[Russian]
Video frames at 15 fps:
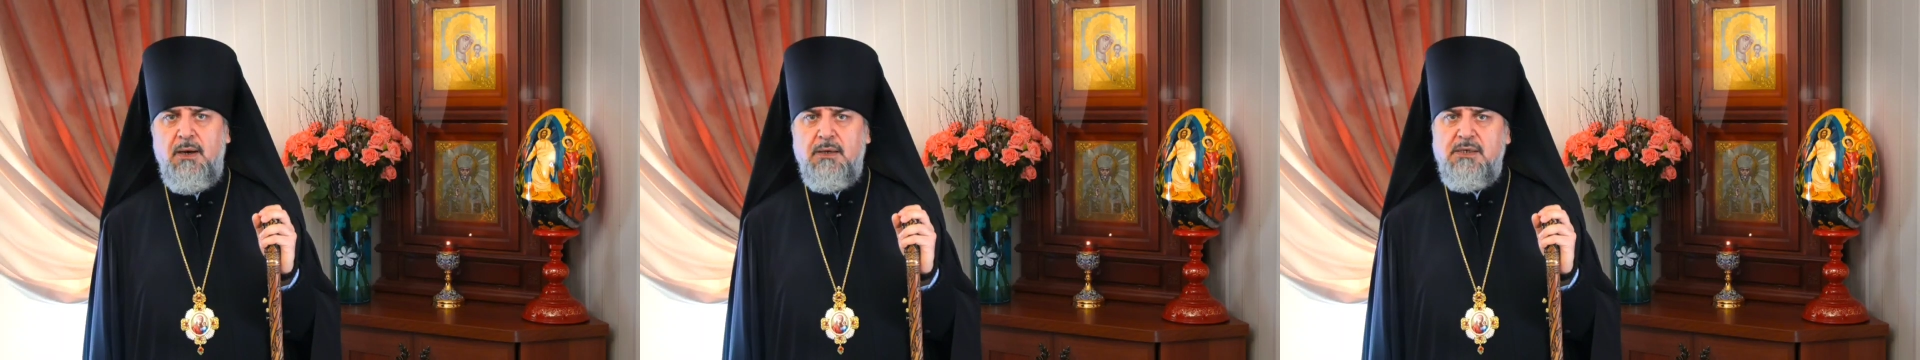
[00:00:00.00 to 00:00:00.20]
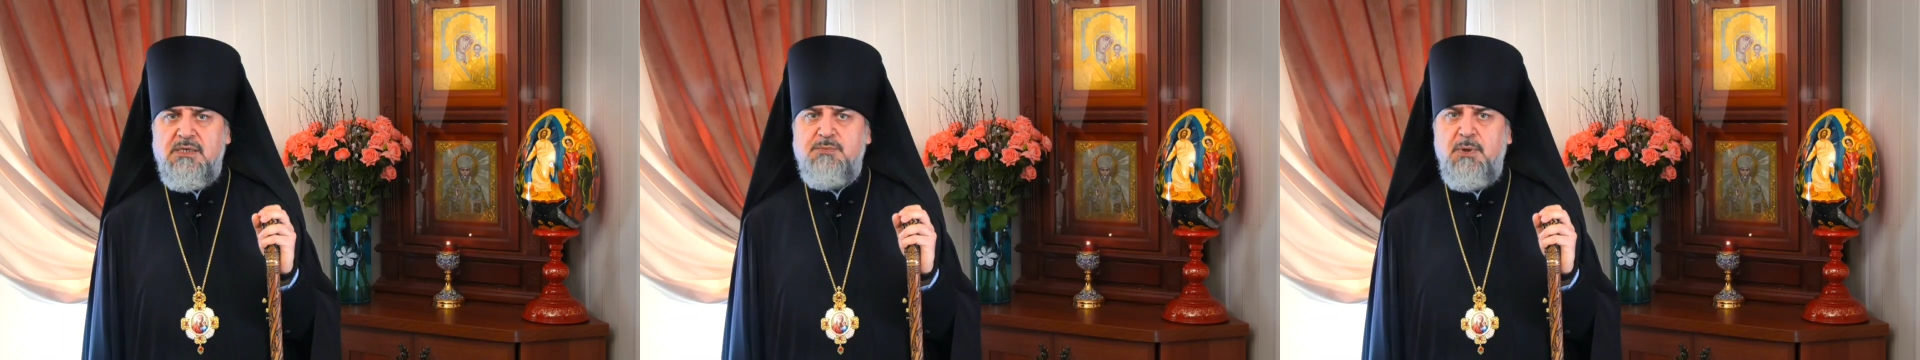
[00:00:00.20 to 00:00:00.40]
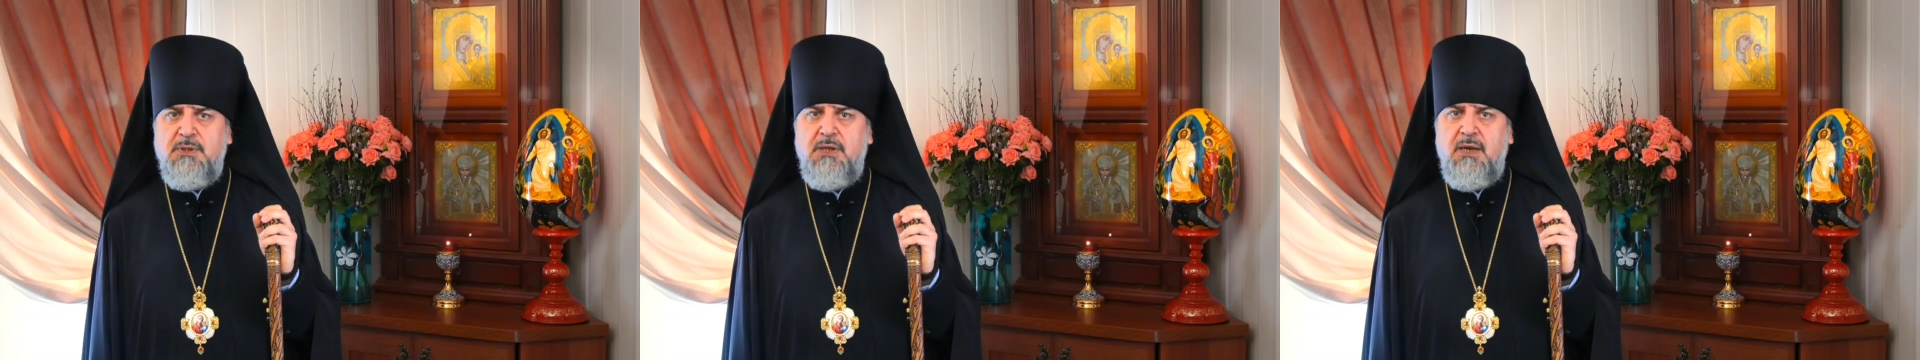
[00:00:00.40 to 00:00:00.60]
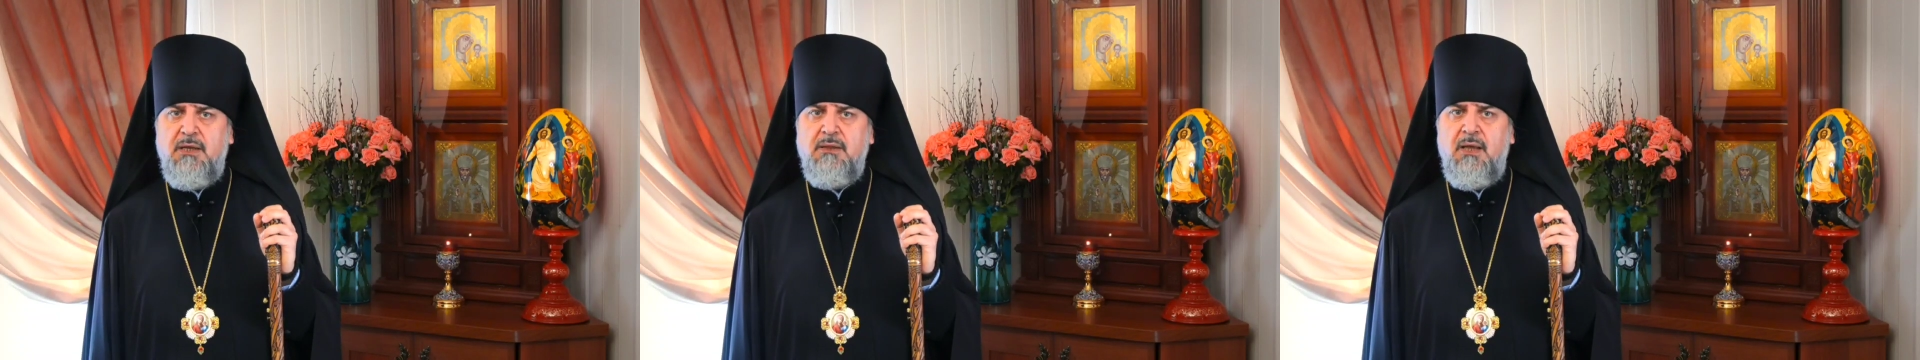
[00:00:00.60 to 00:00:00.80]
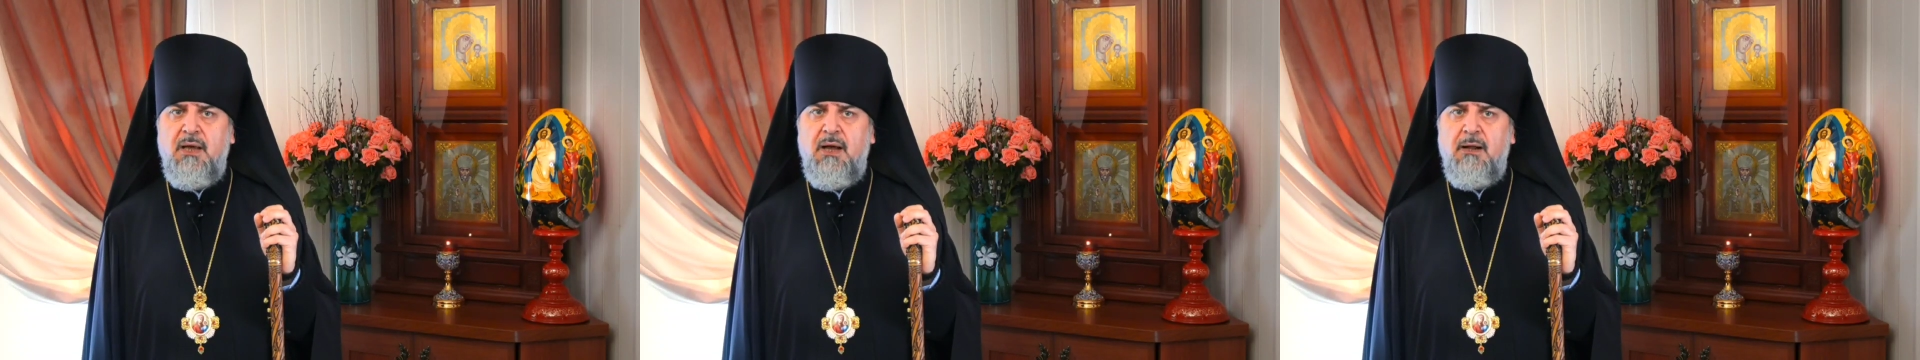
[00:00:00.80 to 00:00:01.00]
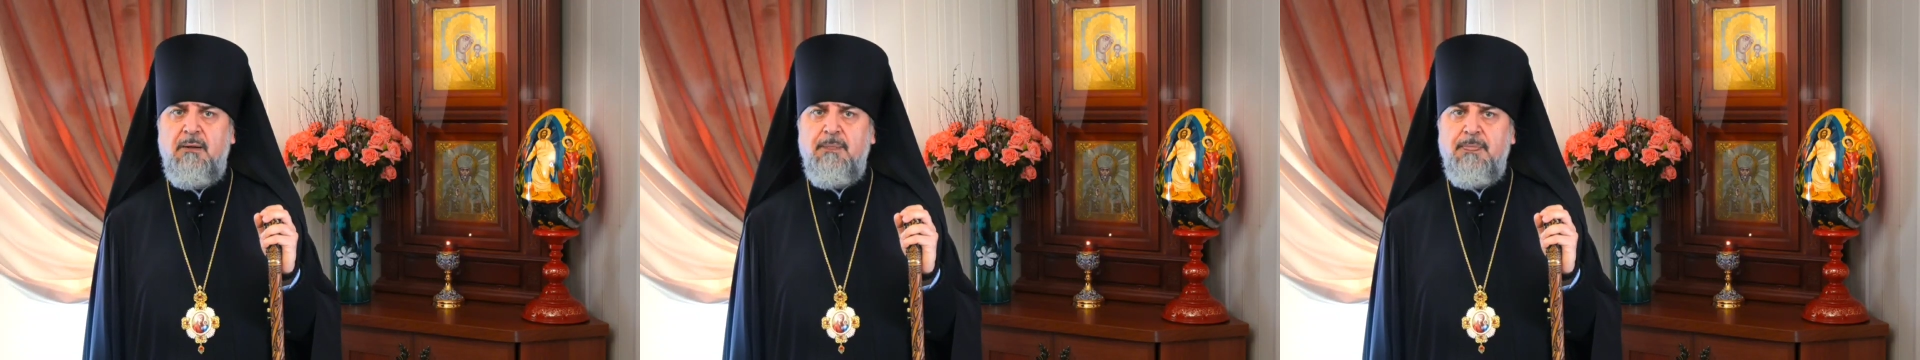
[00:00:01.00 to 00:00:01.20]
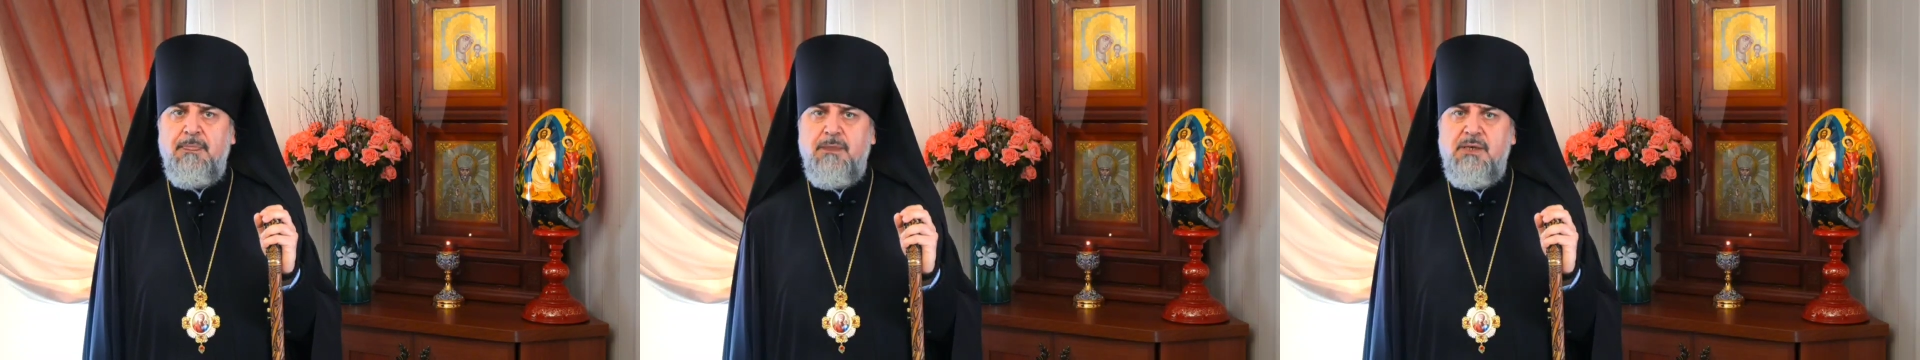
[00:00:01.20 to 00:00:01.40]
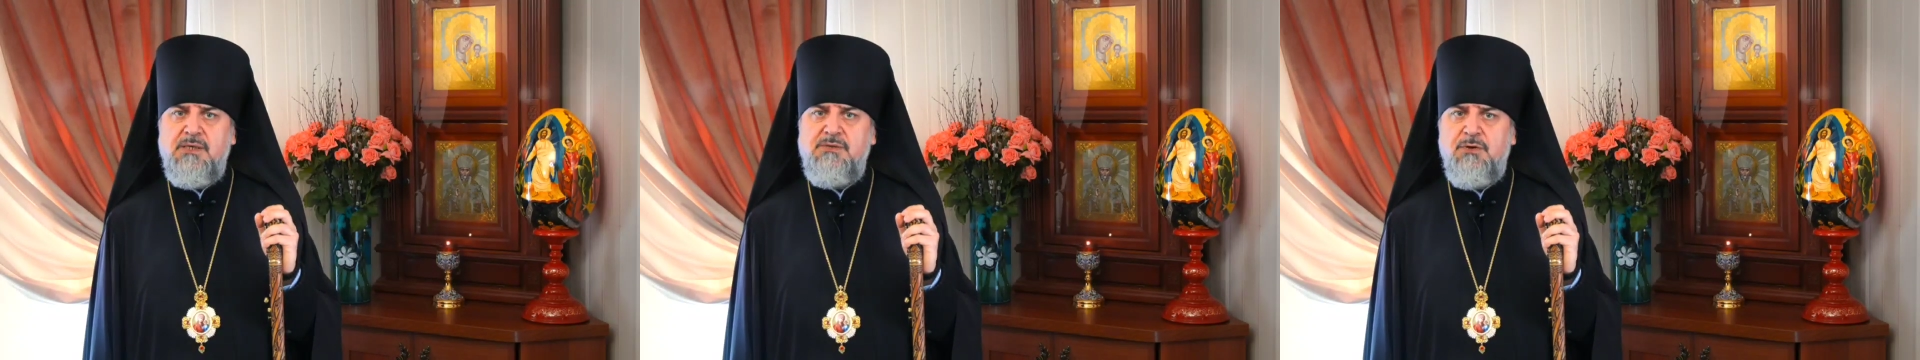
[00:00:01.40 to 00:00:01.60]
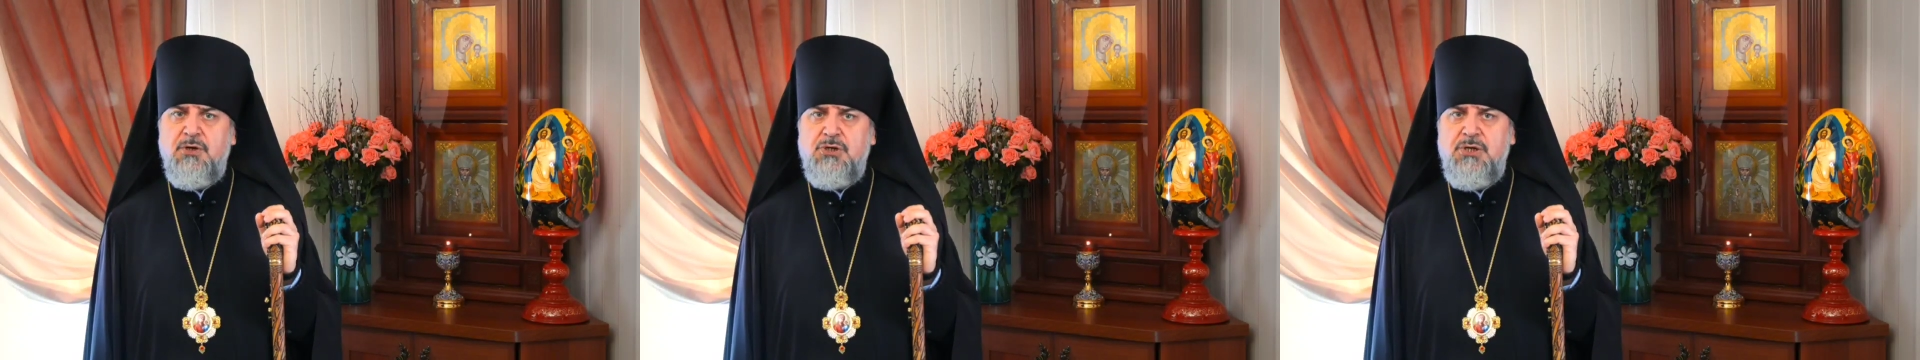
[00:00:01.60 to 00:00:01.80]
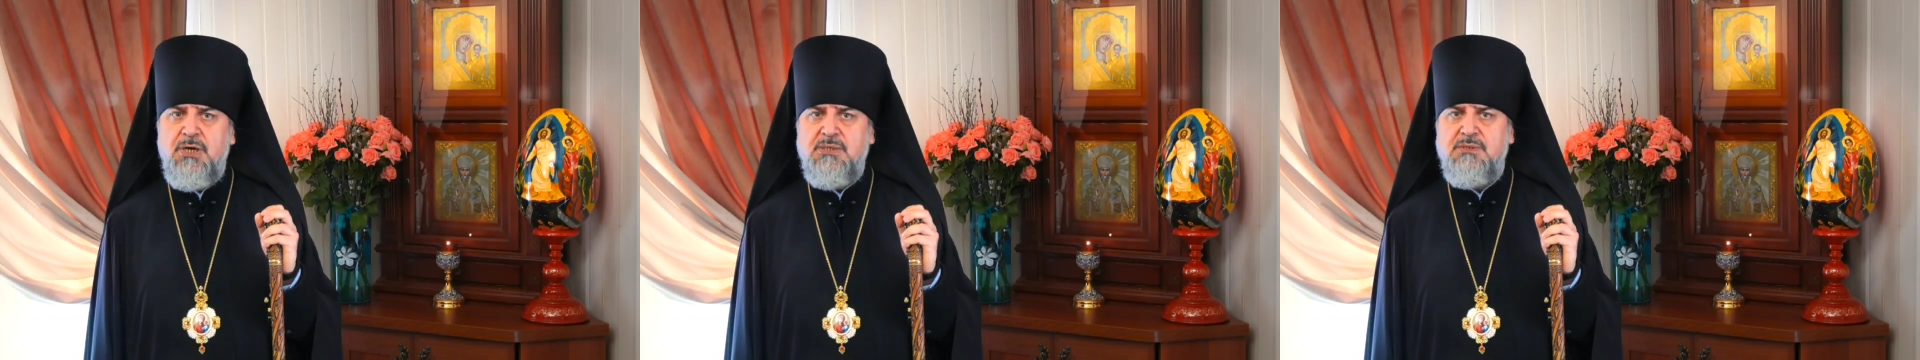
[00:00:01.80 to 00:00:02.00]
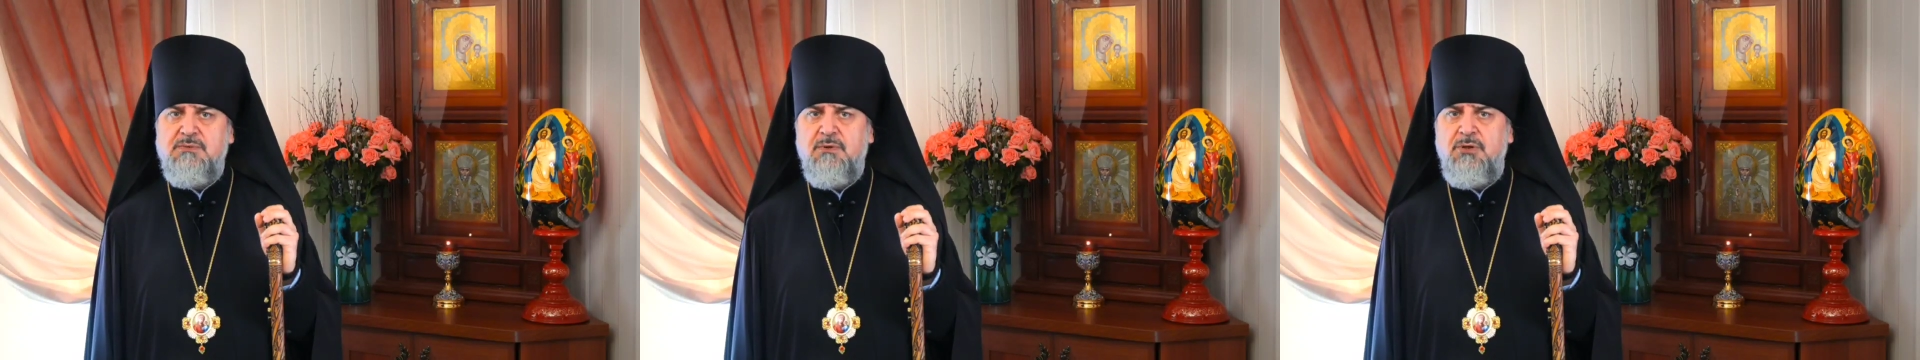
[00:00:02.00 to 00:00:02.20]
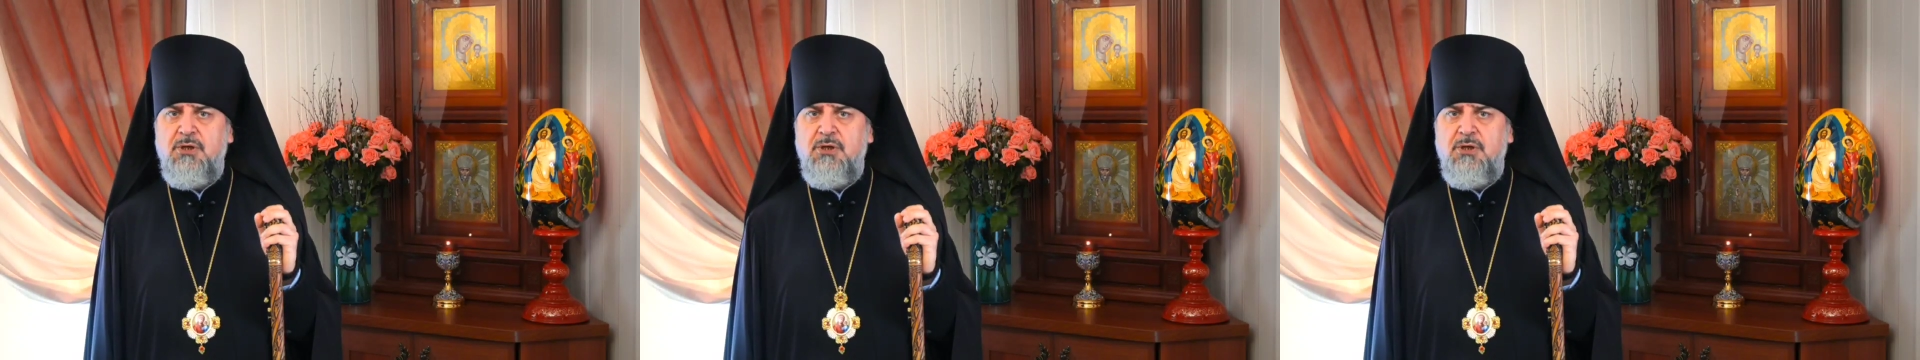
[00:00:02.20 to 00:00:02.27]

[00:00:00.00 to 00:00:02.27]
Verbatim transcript: Несмотря на несовершенство